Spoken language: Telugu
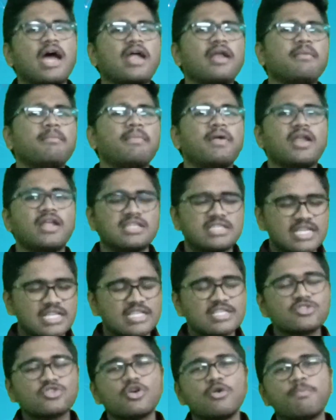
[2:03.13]
అండ్ మన
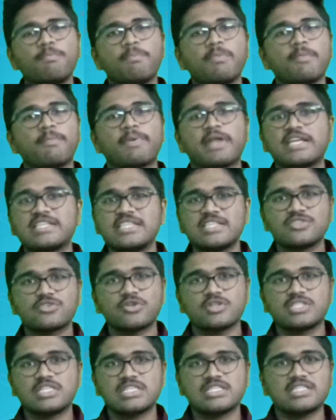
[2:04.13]
స్టెటస్కోప్
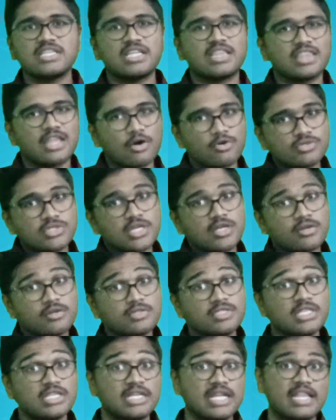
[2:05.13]
ప్రైజెస్కి వచ్చేస్తే థౌజండ్
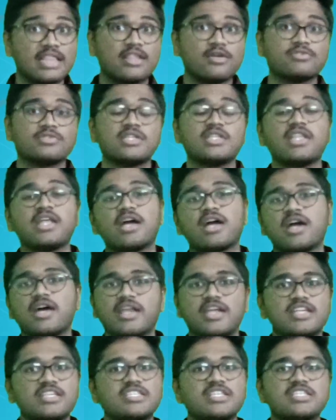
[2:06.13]
నుంచి టెన్ థౌజండ్ దాకా
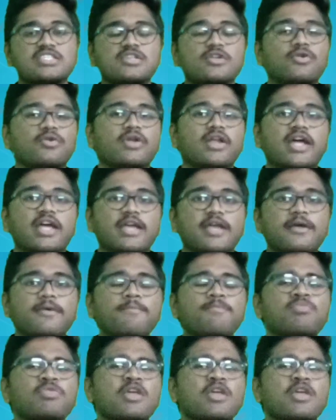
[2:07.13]
రేంజెస్లో ఉన్నాయి